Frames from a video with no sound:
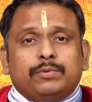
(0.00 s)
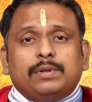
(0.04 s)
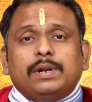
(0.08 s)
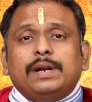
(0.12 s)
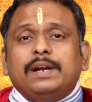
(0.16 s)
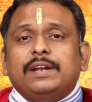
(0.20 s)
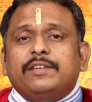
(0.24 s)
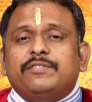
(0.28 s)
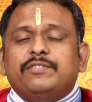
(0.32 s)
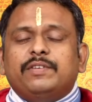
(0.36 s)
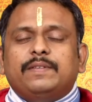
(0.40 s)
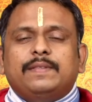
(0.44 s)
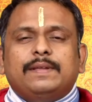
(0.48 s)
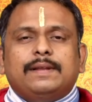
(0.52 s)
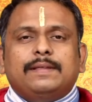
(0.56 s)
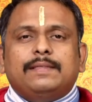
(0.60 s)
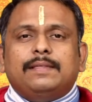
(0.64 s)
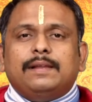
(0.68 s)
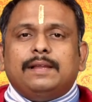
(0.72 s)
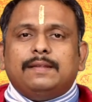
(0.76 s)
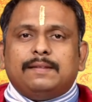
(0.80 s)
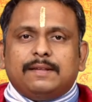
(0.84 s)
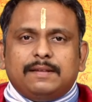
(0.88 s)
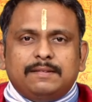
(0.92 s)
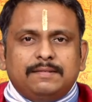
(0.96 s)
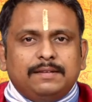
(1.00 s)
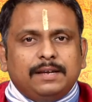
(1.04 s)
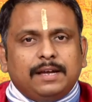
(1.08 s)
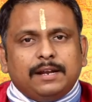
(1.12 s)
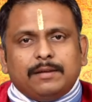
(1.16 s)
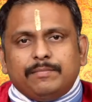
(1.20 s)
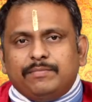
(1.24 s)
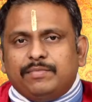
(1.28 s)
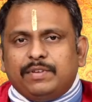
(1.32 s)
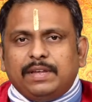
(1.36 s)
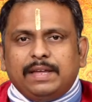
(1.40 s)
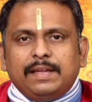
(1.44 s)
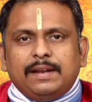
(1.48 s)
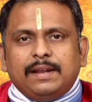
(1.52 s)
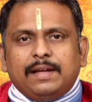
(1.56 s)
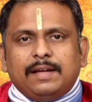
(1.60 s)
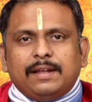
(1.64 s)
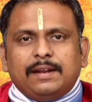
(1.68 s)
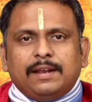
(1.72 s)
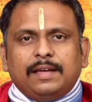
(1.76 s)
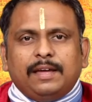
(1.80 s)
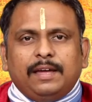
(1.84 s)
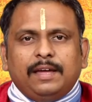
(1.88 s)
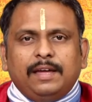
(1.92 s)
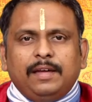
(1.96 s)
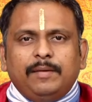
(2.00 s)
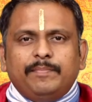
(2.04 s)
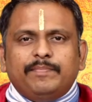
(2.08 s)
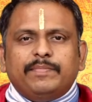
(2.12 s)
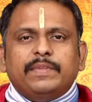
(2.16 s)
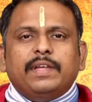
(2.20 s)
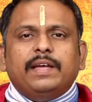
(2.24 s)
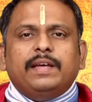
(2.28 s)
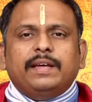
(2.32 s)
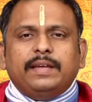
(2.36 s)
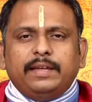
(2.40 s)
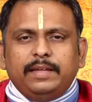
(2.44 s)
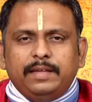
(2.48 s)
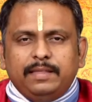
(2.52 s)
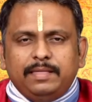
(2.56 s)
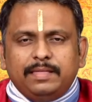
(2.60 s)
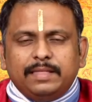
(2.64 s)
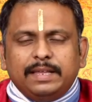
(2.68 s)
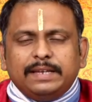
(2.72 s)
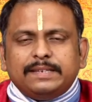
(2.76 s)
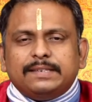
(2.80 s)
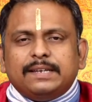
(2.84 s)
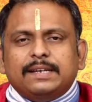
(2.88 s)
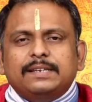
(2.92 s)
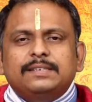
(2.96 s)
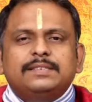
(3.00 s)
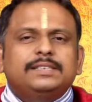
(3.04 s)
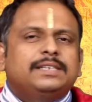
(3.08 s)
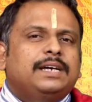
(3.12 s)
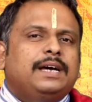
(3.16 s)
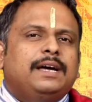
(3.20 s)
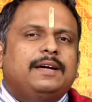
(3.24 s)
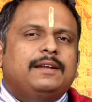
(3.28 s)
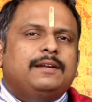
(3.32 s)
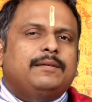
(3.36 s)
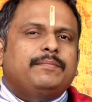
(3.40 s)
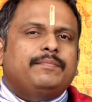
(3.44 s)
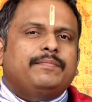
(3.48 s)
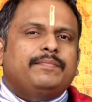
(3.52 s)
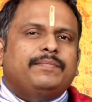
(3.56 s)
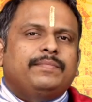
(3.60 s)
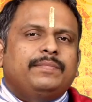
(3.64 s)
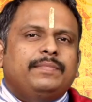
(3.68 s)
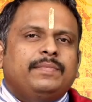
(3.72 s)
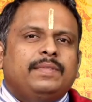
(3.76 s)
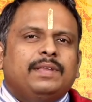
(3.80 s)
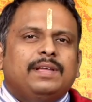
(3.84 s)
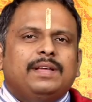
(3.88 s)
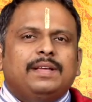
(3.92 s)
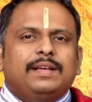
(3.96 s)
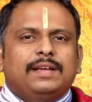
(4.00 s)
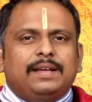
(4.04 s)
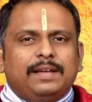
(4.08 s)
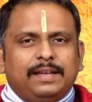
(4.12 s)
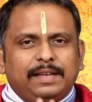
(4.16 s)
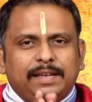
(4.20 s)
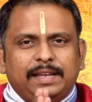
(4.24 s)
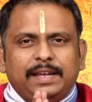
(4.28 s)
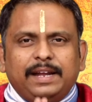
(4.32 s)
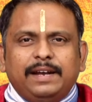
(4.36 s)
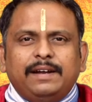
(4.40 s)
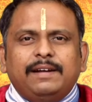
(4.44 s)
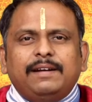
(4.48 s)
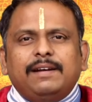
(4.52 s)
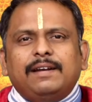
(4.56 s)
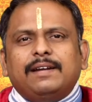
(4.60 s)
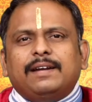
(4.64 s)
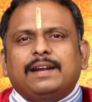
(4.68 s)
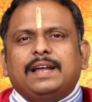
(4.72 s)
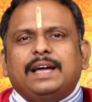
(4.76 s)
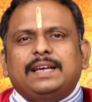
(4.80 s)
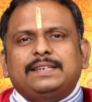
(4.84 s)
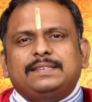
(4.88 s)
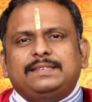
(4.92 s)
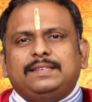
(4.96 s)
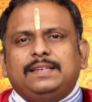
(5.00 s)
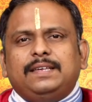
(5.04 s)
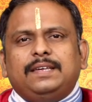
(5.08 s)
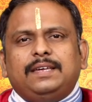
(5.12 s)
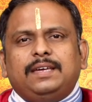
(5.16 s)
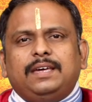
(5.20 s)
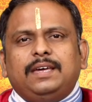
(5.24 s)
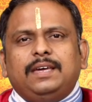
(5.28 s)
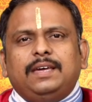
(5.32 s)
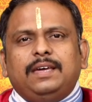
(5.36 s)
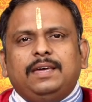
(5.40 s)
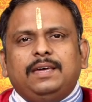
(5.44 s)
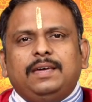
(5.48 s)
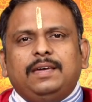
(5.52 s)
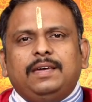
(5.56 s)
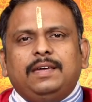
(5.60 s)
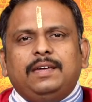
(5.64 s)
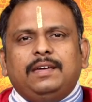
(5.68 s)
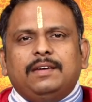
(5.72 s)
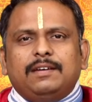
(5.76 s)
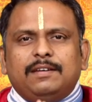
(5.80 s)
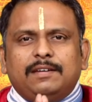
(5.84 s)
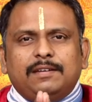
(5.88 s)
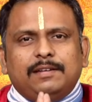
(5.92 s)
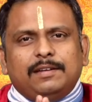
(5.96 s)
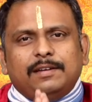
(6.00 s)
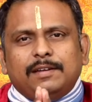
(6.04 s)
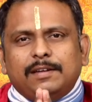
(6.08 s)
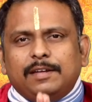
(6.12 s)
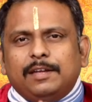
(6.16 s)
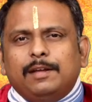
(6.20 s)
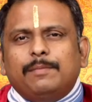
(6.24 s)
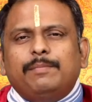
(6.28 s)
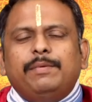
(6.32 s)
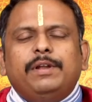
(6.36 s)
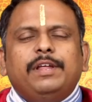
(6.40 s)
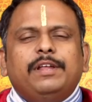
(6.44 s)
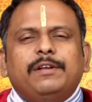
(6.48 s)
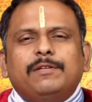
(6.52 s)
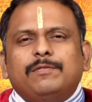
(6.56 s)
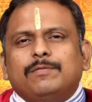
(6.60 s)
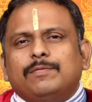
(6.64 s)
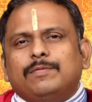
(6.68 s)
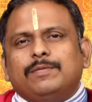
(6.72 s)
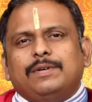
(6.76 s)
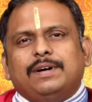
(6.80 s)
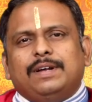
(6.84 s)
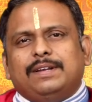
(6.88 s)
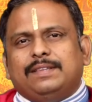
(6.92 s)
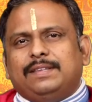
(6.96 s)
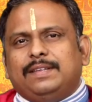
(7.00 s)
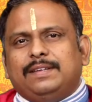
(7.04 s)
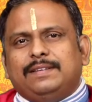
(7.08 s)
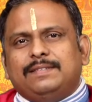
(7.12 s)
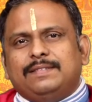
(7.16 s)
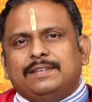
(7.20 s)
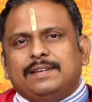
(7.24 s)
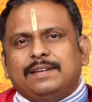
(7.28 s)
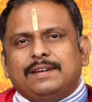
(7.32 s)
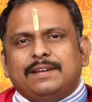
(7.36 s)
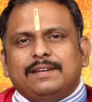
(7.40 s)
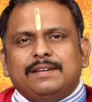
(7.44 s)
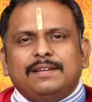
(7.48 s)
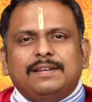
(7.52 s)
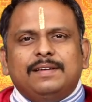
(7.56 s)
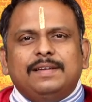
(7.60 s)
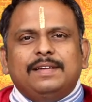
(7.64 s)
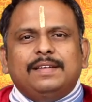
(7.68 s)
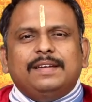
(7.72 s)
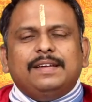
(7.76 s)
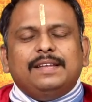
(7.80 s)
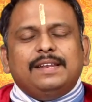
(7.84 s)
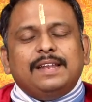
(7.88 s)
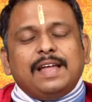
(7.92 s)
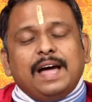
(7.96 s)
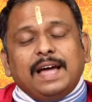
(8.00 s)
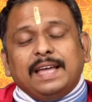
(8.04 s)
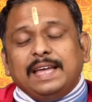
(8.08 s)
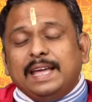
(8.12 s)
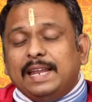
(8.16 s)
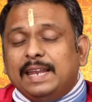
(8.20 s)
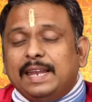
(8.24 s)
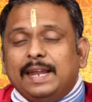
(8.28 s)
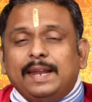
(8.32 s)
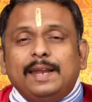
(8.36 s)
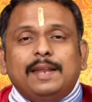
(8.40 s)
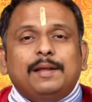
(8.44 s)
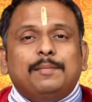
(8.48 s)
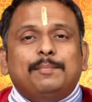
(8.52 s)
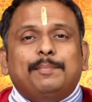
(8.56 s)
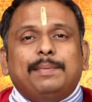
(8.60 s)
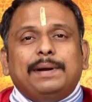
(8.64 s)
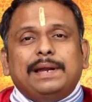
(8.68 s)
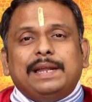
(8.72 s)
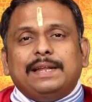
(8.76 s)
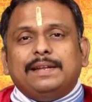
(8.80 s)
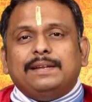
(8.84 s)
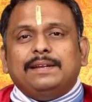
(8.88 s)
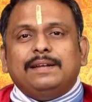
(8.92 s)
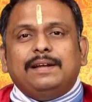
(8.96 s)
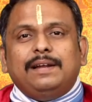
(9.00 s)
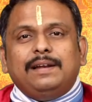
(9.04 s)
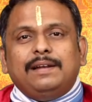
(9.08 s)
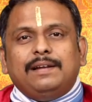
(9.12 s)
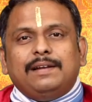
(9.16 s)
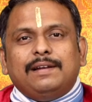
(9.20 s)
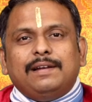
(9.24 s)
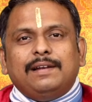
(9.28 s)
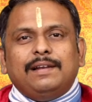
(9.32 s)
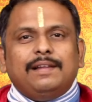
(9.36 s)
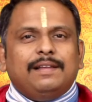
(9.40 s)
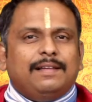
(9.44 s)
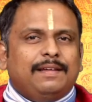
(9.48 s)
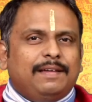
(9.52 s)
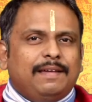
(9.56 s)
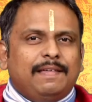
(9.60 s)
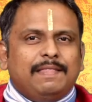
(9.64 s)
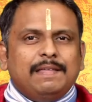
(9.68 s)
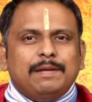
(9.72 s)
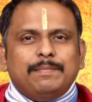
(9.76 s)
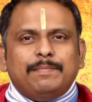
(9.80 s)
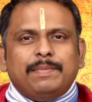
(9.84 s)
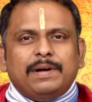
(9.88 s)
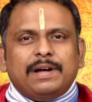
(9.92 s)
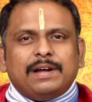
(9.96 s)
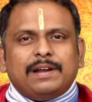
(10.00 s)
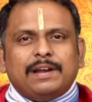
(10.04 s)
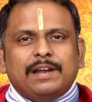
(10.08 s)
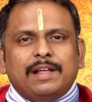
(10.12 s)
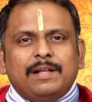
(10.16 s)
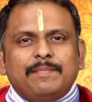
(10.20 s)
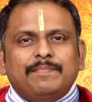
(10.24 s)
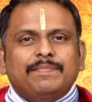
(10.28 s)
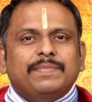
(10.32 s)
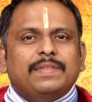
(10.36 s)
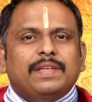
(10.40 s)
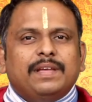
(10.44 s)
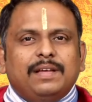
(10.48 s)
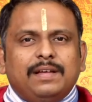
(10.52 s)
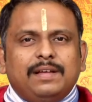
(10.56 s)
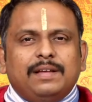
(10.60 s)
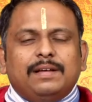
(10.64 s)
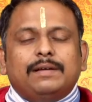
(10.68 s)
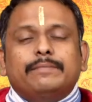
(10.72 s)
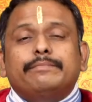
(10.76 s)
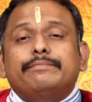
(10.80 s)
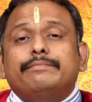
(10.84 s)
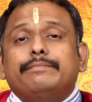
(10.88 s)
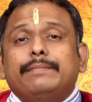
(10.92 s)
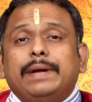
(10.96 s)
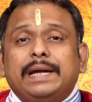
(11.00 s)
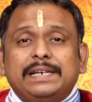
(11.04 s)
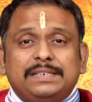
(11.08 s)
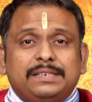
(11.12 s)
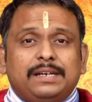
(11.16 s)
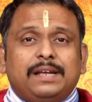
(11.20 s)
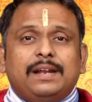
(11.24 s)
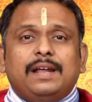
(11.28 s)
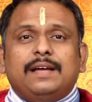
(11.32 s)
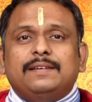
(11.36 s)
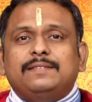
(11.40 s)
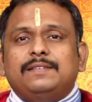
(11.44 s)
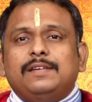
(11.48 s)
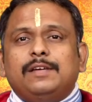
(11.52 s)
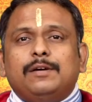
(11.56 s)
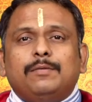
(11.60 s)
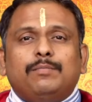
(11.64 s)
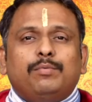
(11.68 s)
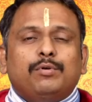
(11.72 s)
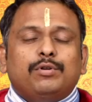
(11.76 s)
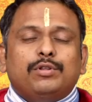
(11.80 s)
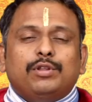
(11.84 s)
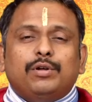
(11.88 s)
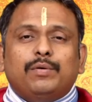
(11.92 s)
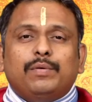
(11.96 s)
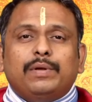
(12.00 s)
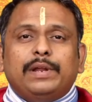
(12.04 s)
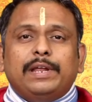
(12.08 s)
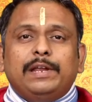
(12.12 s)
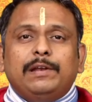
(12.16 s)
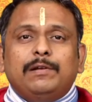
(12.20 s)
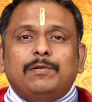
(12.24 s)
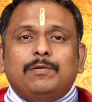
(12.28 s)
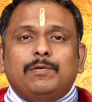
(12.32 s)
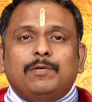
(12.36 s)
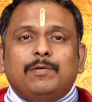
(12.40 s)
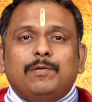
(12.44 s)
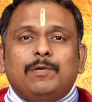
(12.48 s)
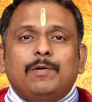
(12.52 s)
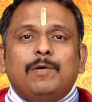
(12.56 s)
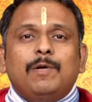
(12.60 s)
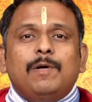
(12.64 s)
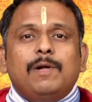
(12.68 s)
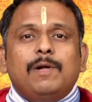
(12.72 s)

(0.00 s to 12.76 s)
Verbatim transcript: உத்திர நட்சத்திரத்தில் சஞ்சாரம் செய்கிறாரே இந்த சஞ்சாரம் என் ராசிக்கு எப்படி இருக்கும் கார்த்திக் சார் நான் என்னென்ன பலன்கள் எதிர்பார்க்கலாம் மேஷ ராசியை பொறுத்தவரையிலும்